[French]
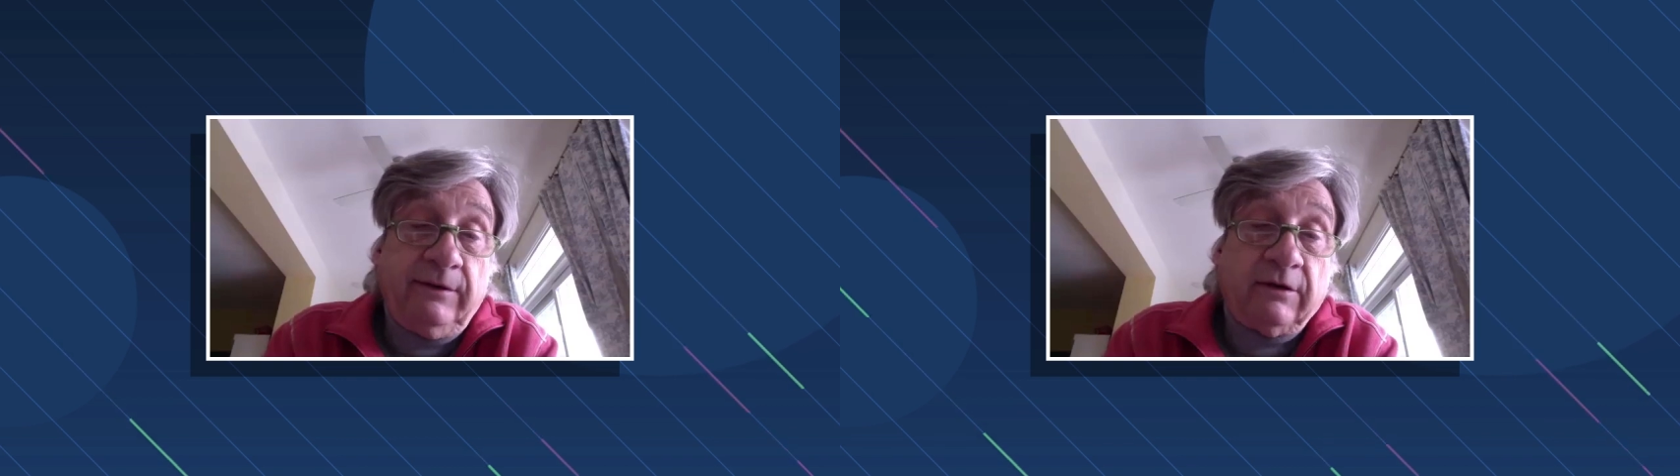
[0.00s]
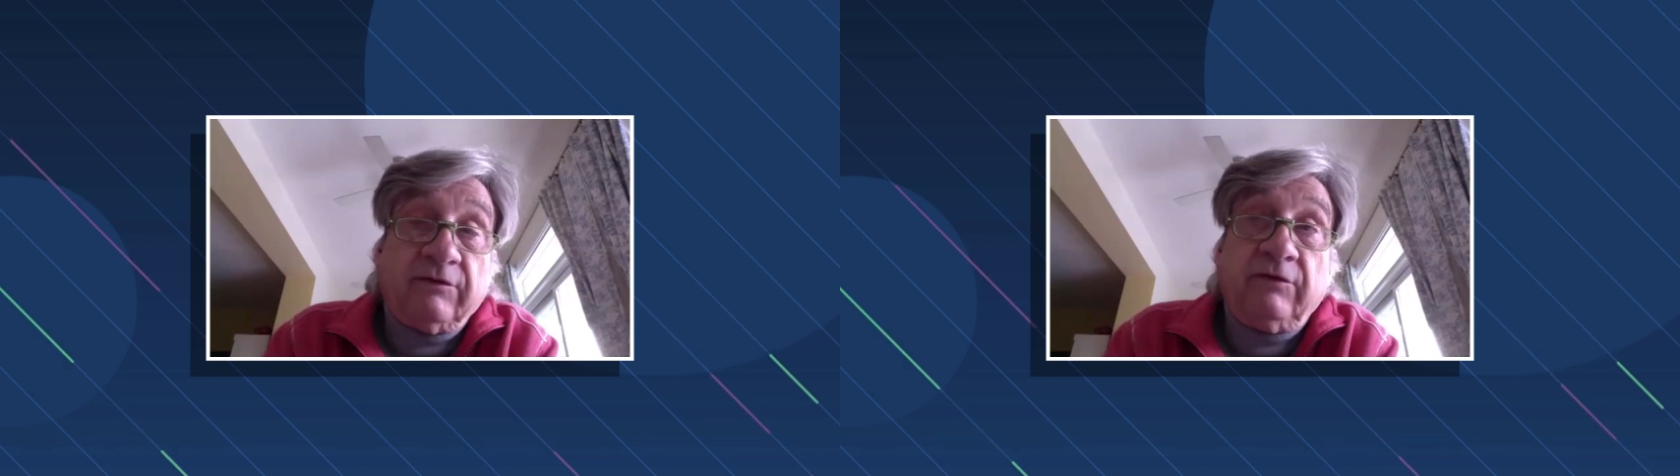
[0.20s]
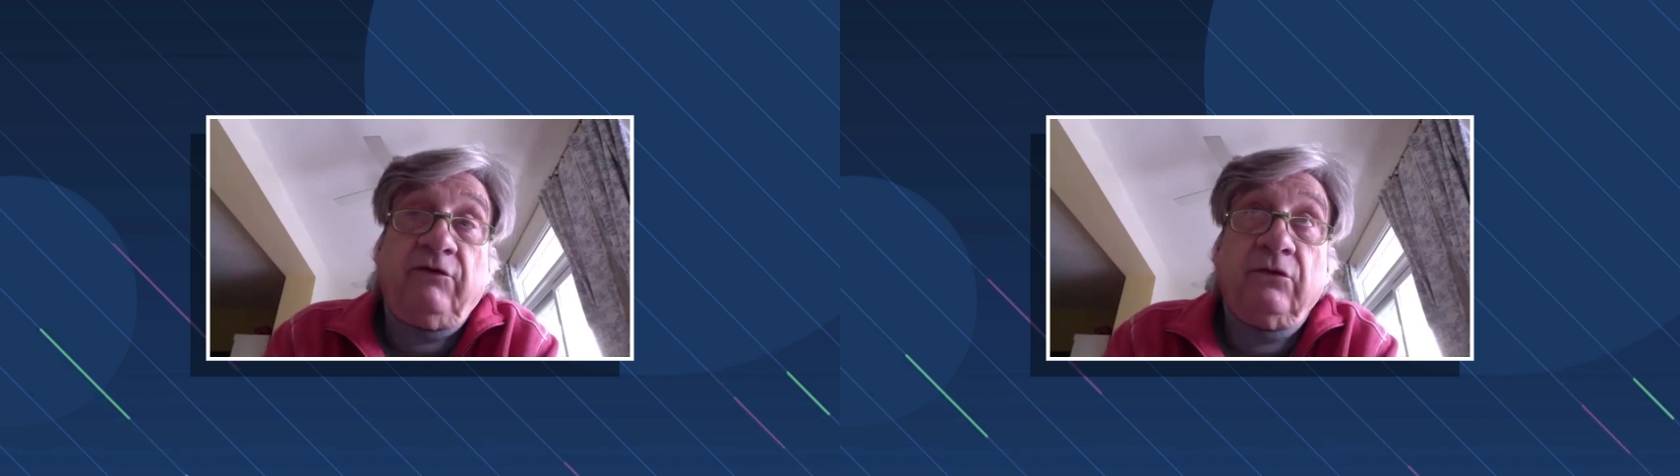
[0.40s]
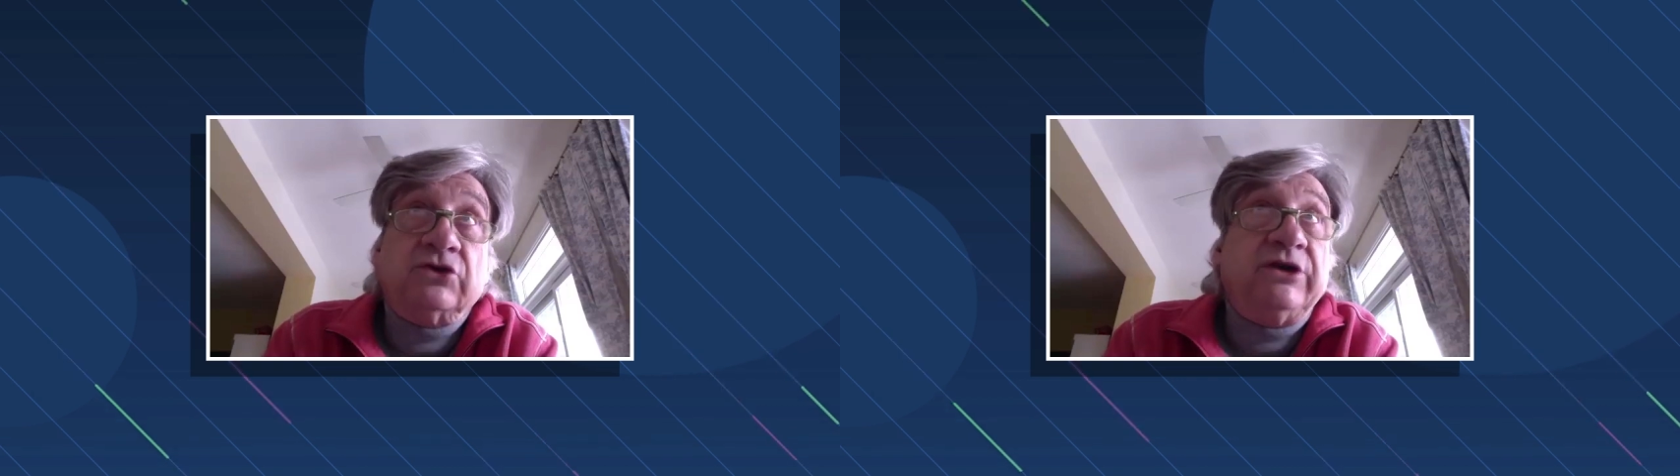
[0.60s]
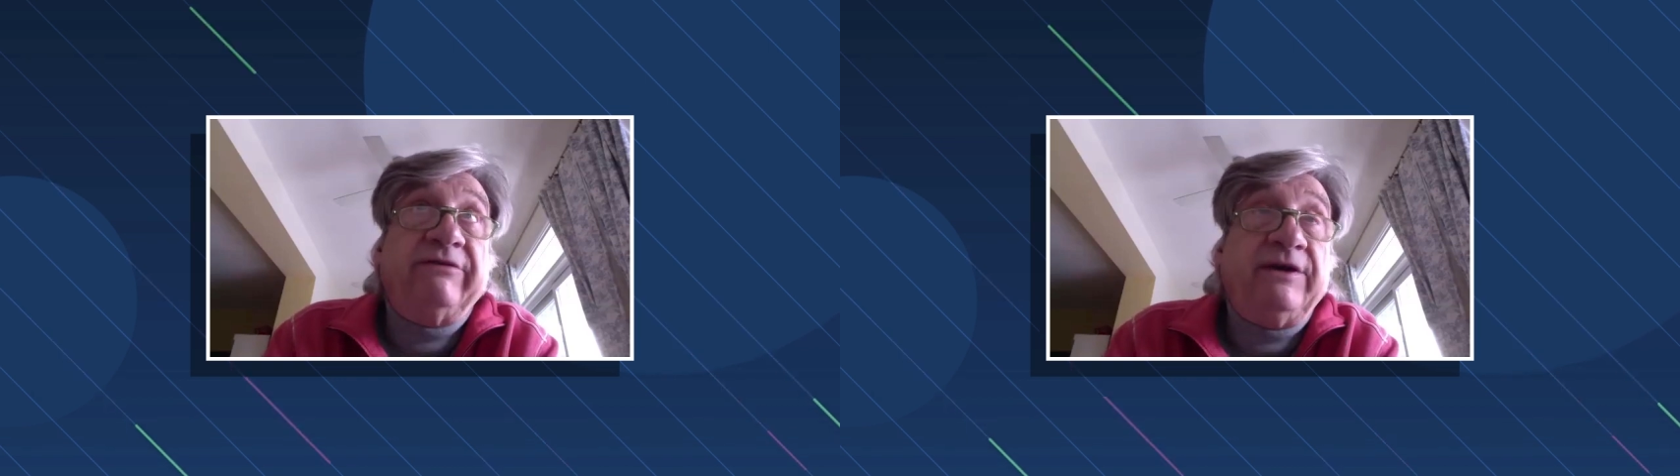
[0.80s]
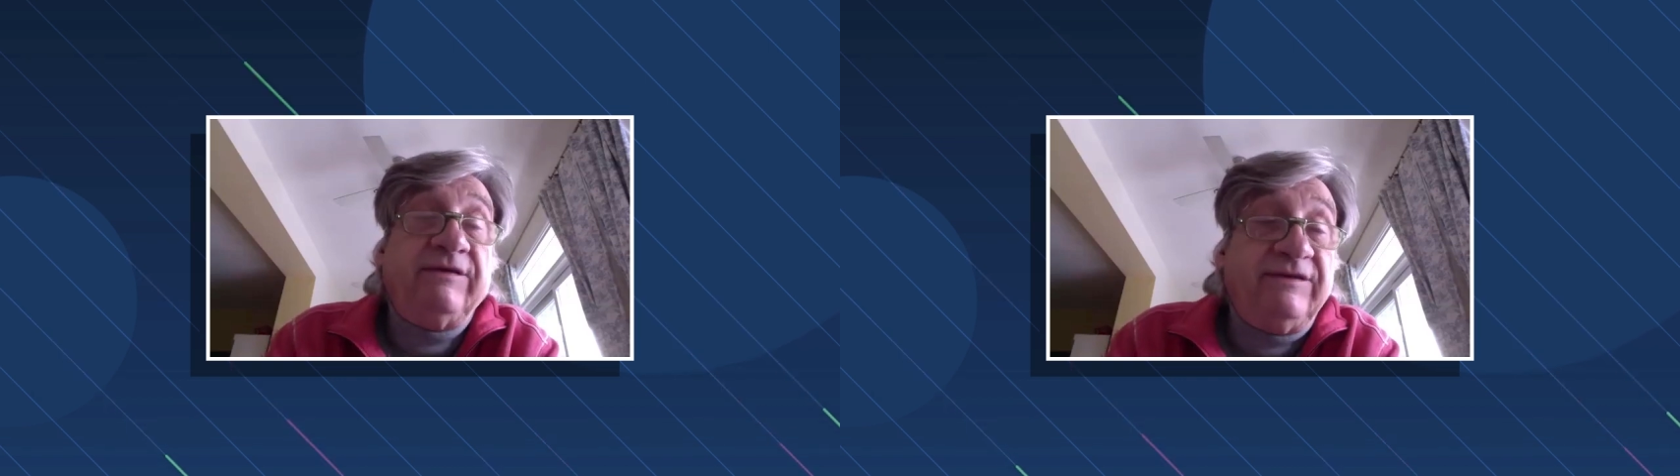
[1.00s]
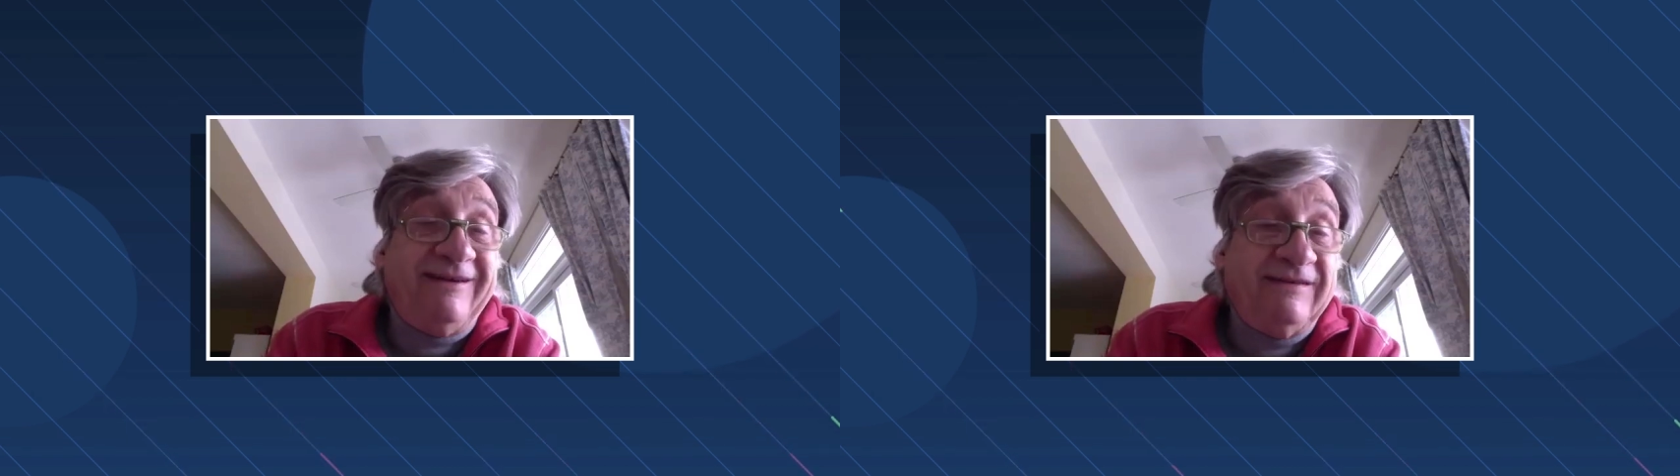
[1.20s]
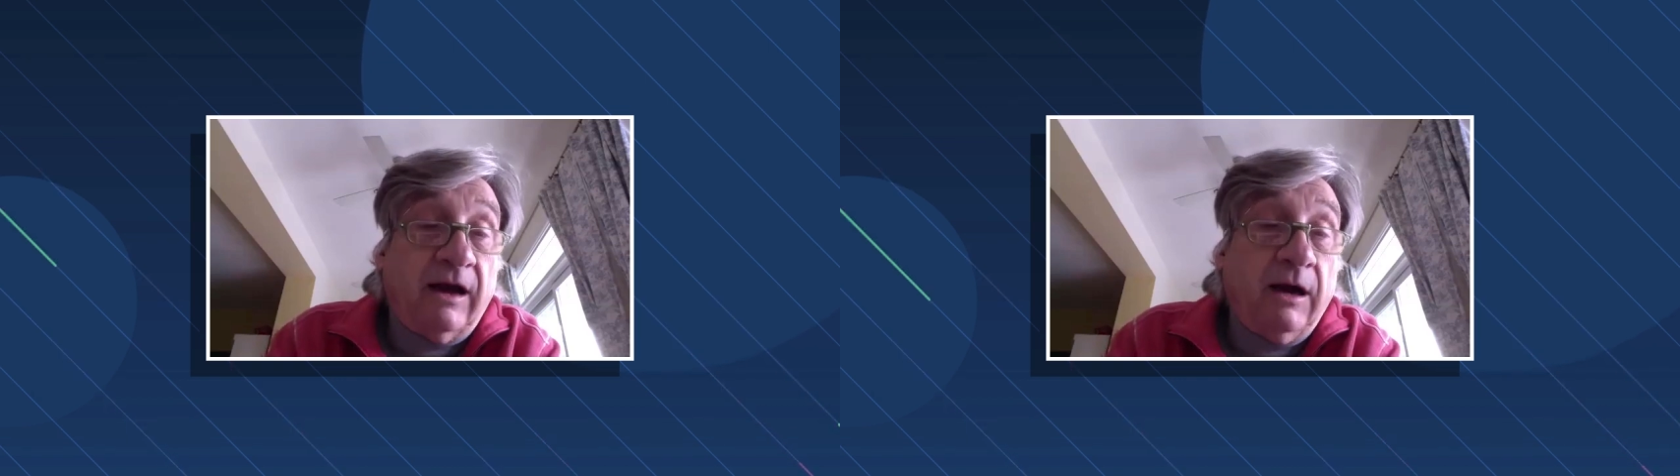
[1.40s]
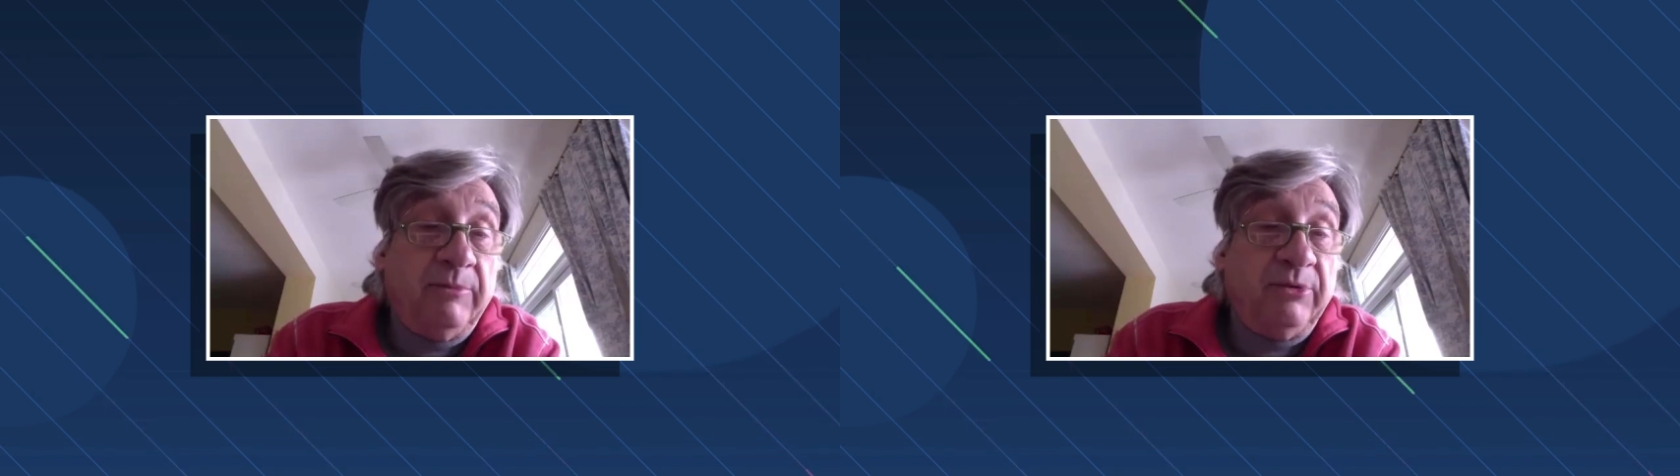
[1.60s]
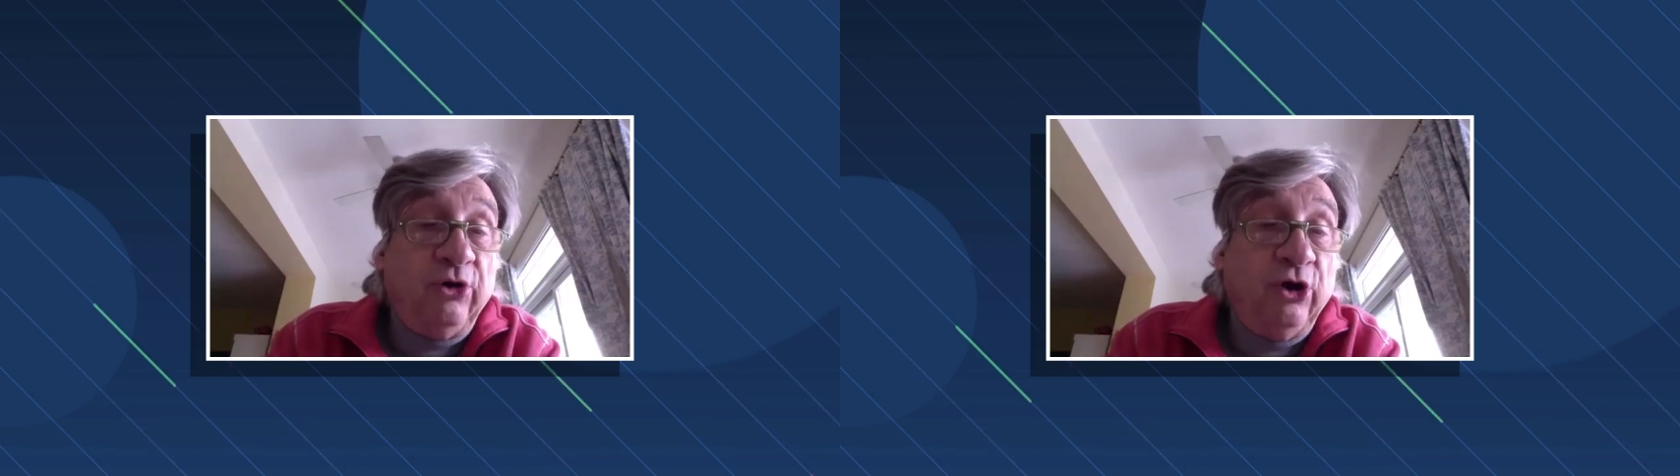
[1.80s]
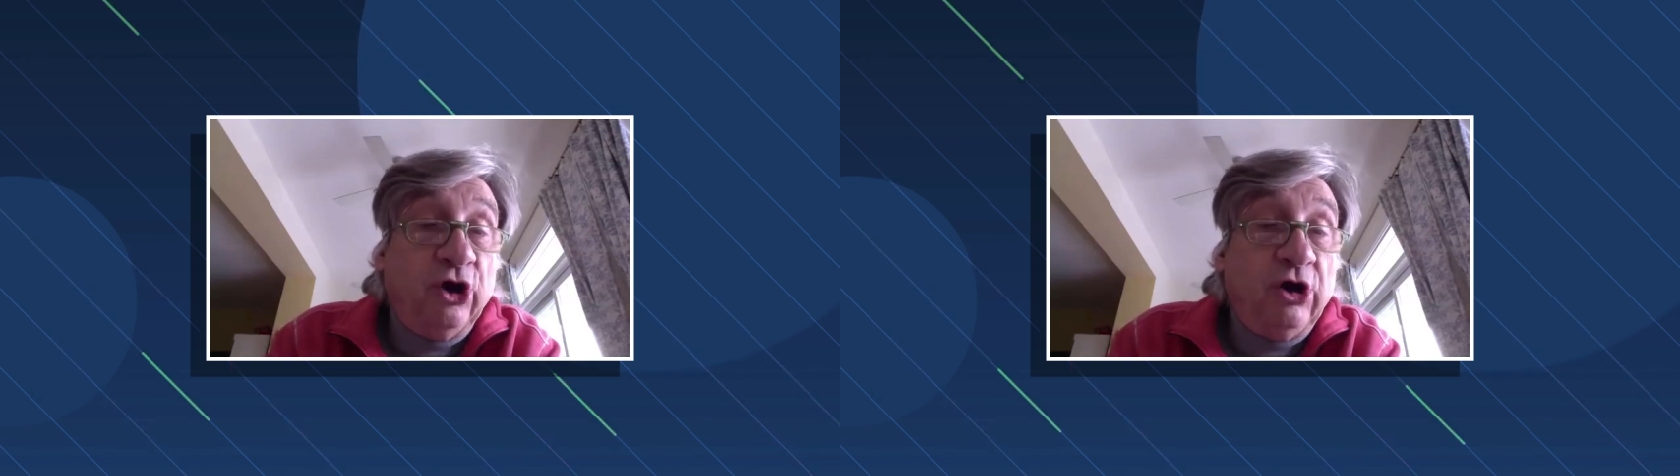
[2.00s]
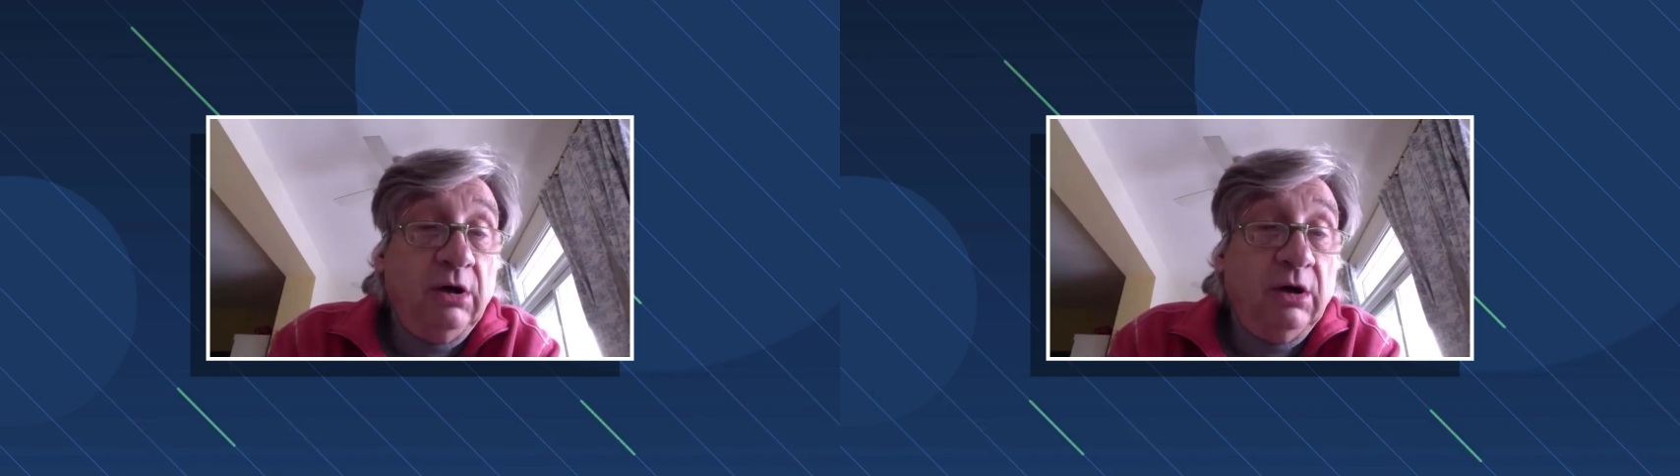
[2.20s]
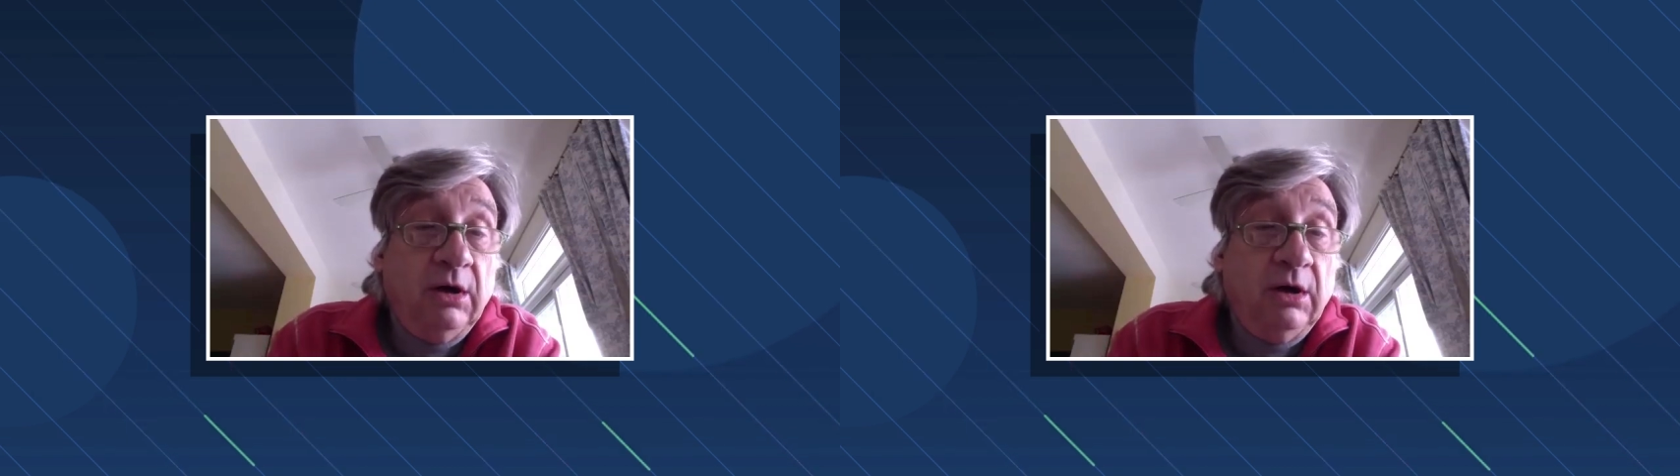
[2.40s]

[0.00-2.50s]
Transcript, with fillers: Alors, c'est sûr que j'avais cet exemple-là.